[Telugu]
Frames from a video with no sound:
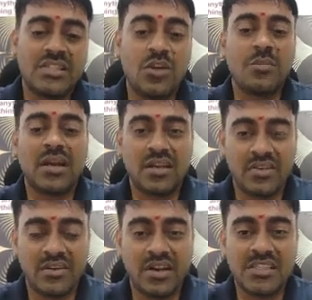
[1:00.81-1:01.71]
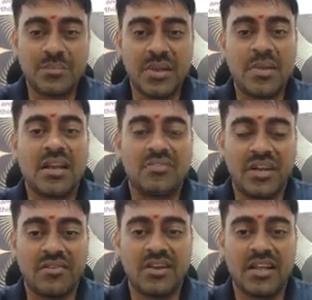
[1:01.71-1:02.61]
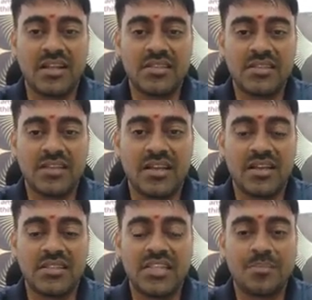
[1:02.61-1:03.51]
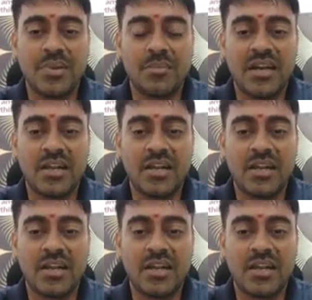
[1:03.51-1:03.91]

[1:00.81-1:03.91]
చెడు మాటలు వినడం చెప్పే మాటలు వినడం వల్ల చెప్పే